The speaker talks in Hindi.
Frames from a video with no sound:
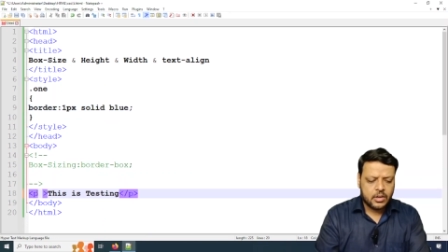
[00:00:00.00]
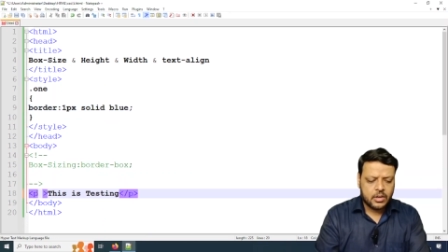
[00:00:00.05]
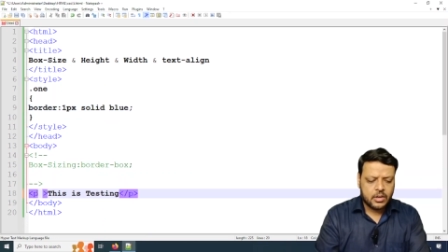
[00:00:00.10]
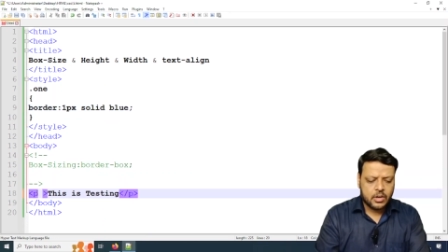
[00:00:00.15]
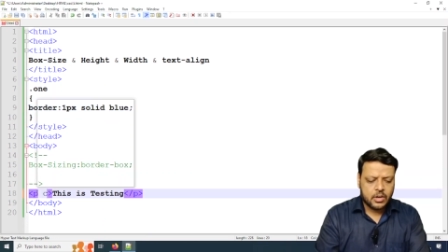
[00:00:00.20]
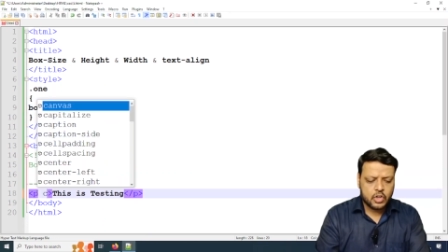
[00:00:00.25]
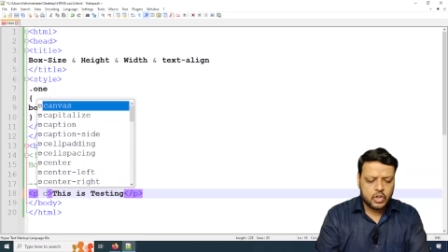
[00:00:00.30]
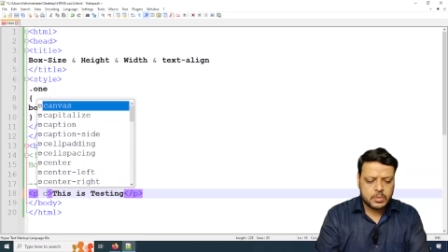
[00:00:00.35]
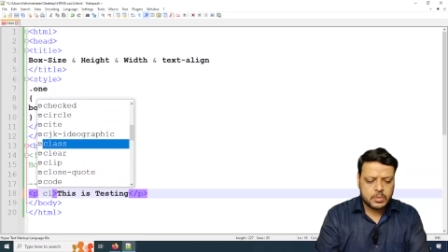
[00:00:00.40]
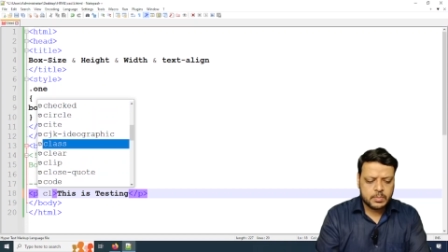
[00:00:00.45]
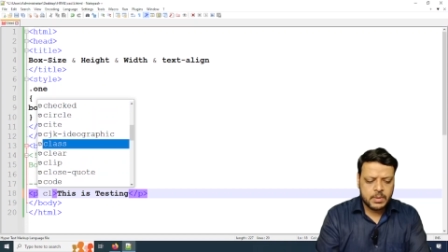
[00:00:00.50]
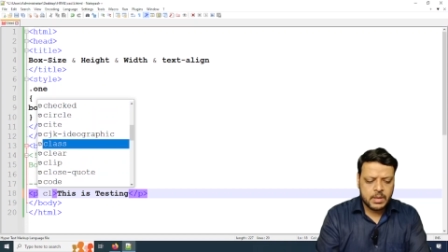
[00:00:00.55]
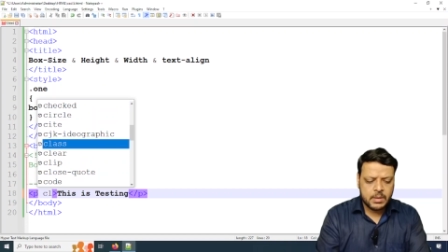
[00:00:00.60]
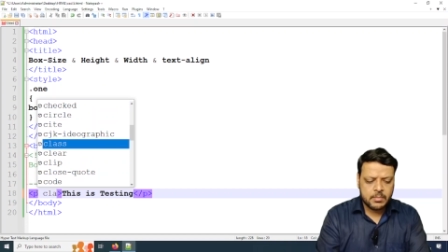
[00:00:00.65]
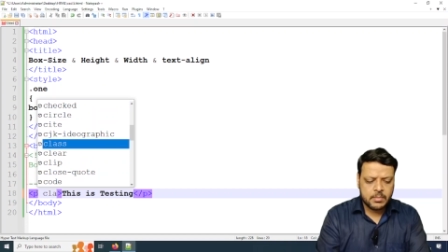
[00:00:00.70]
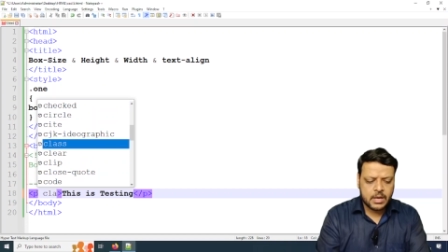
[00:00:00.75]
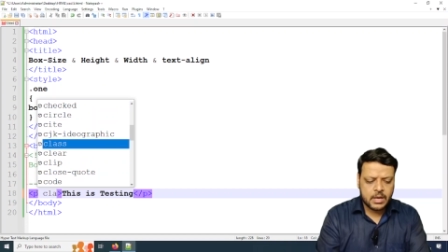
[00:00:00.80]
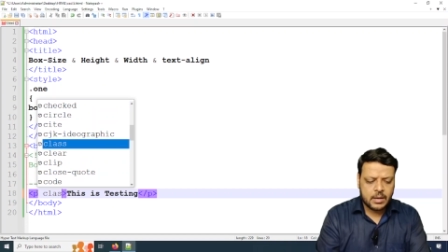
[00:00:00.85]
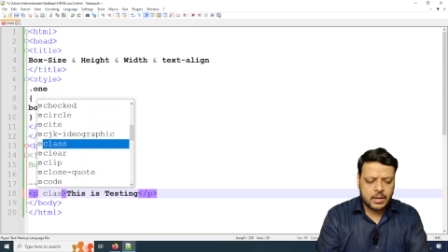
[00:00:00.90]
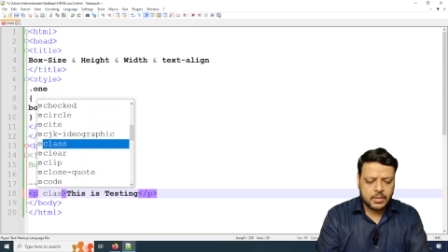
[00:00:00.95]
और उस पर हम
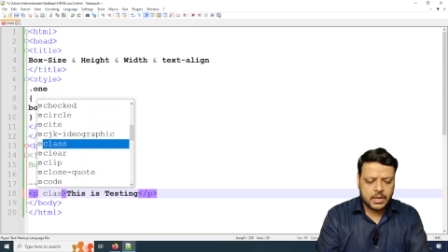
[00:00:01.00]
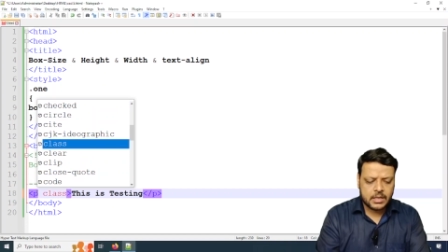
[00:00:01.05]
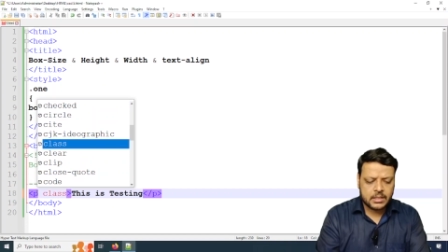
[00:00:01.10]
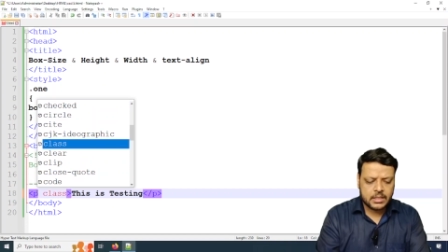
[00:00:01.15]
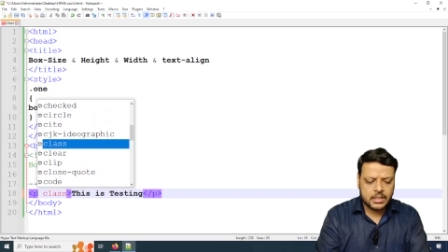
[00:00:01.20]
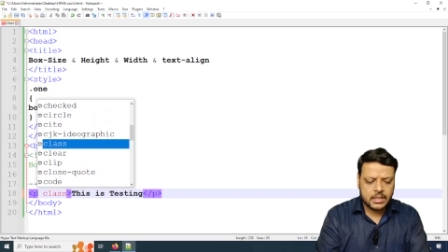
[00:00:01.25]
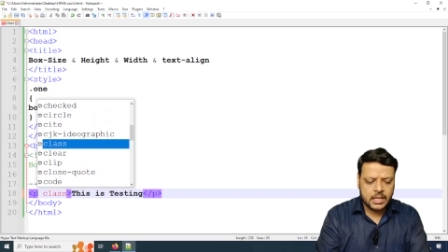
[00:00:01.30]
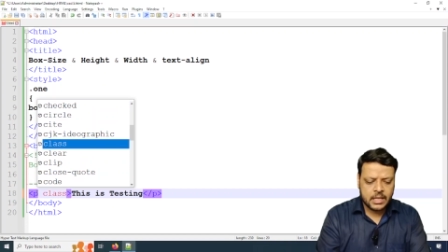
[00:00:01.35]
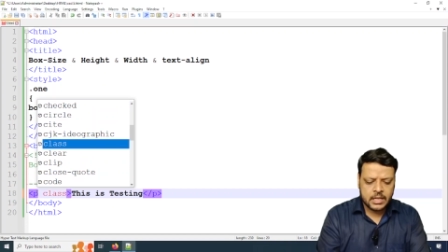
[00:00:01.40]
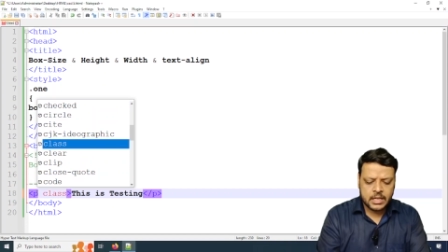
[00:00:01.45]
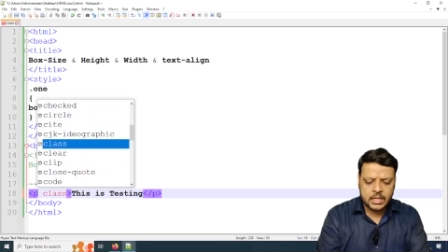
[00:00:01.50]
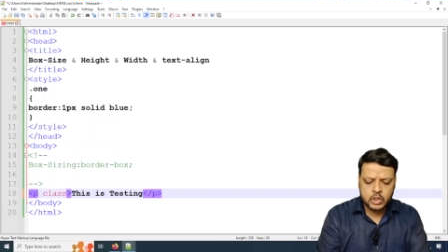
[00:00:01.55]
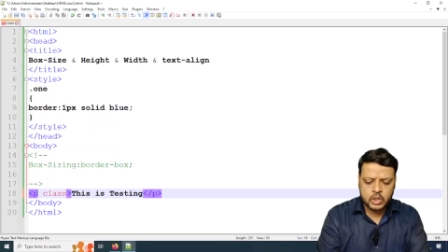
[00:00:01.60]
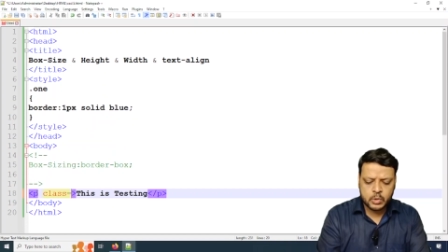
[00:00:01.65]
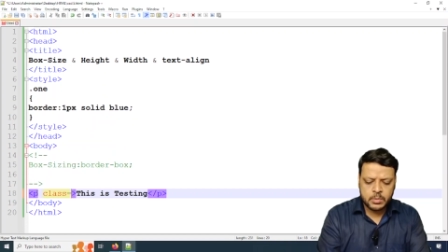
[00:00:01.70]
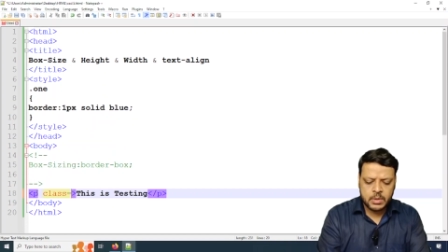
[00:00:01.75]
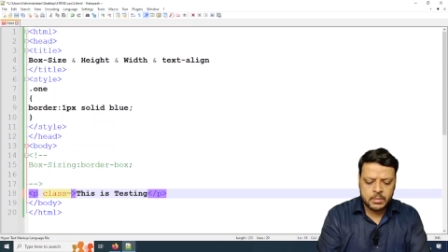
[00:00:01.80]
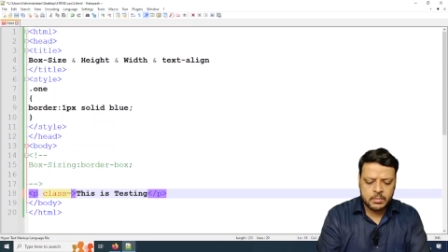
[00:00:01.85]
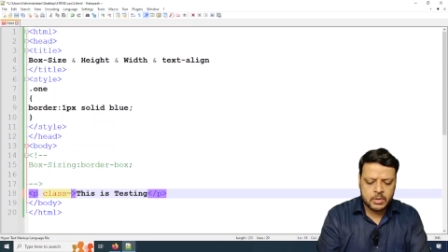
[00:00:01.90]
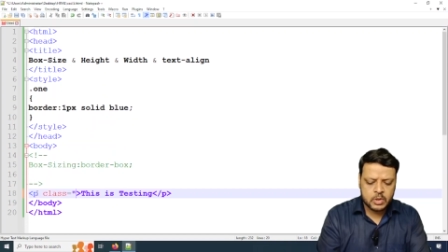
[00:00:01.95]
काम करते रहेंगे जो
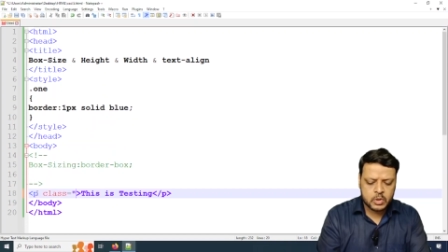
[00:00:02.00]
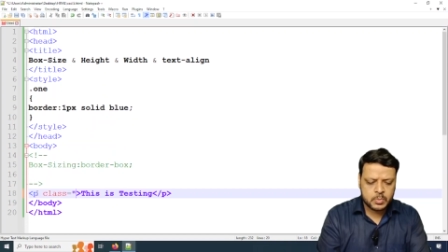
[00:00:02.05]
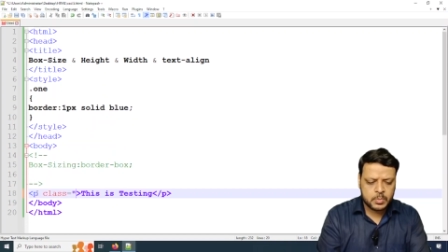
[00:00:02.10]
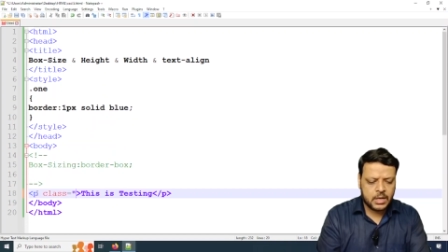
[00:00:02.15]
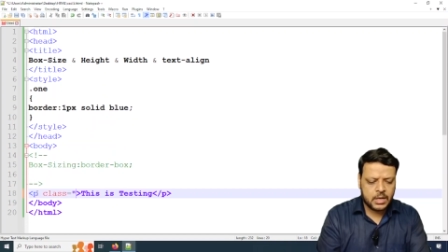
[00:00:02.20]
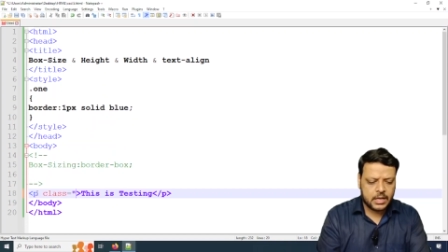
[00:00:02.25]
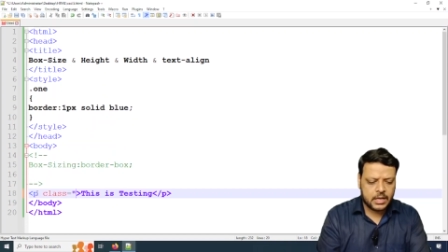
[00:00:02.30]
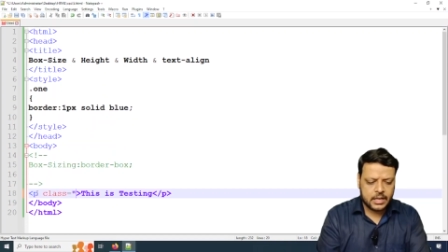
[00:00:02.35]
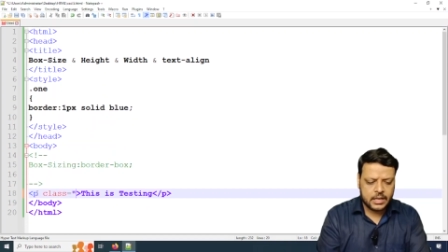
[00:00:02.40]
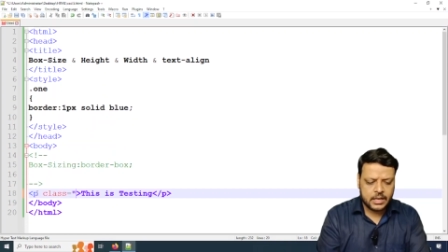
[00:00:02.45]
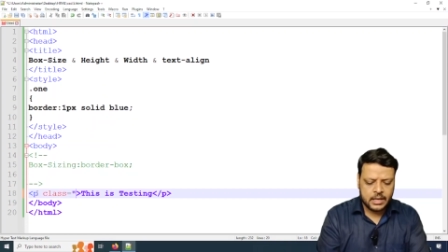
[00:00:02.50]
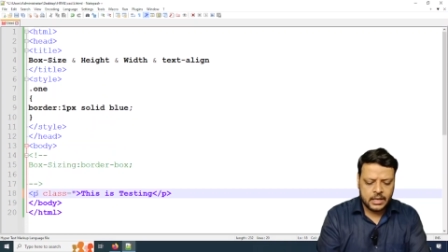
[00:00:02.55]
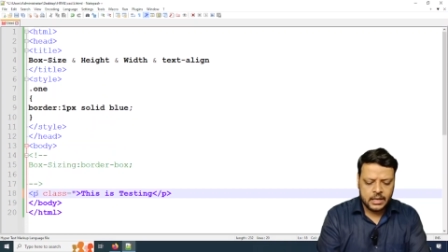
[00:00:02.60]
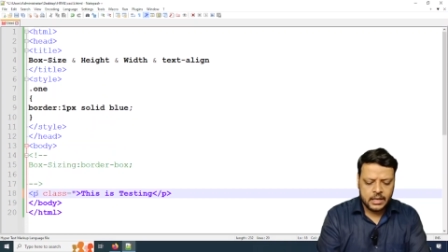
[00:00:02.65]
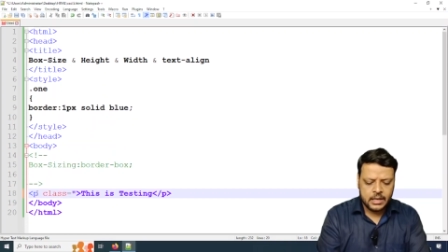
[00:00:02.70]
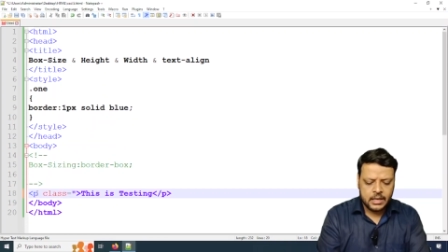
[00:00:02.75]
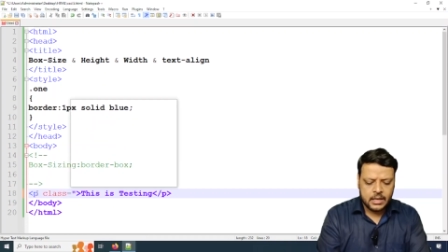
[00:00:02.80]
भी हमें उस पर लगाना है